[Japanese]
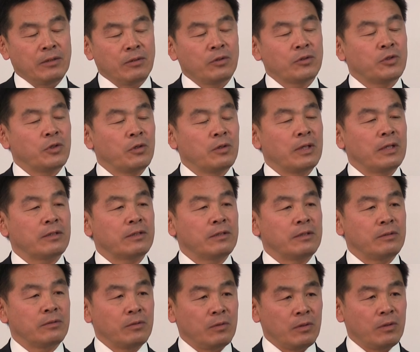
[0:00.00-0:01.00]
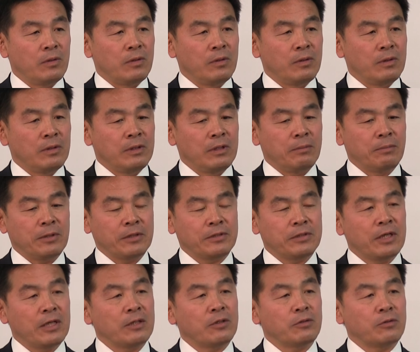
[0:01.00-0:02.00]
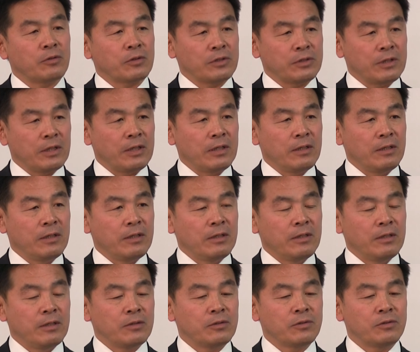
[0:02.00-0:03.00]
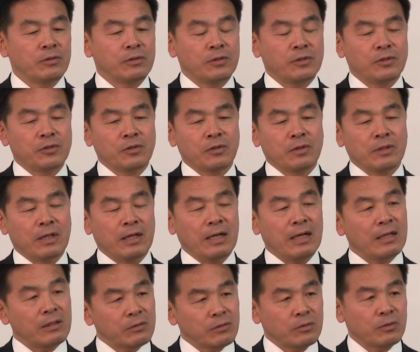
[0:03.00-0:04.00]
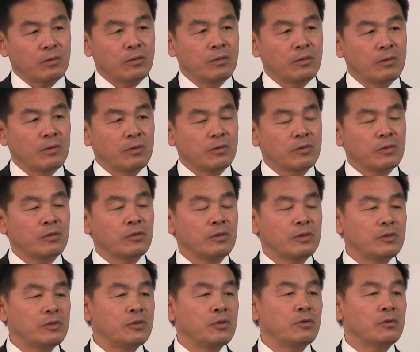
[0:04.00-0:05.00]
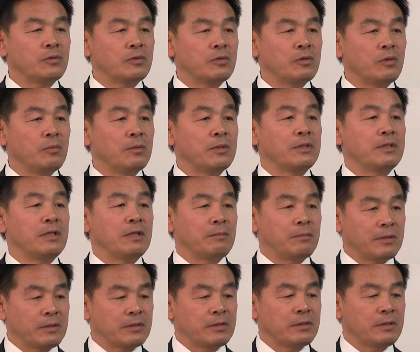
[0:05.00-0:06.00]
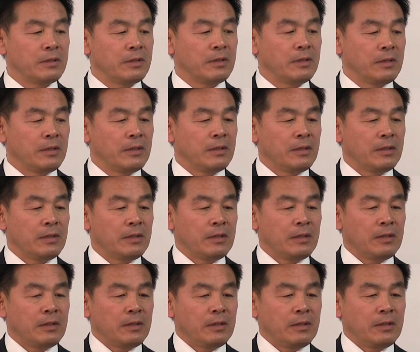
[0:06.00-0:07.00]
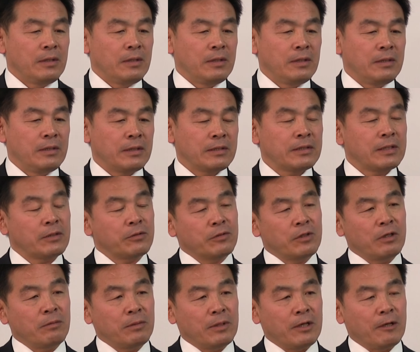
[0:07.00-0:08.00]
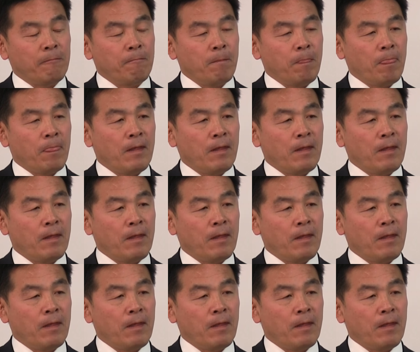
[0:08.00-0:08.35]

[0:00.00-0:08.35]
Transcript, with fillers: の奨学金をやっぱり制度として作る必要があると、そういうふうに強く思っています。なぜかといえば、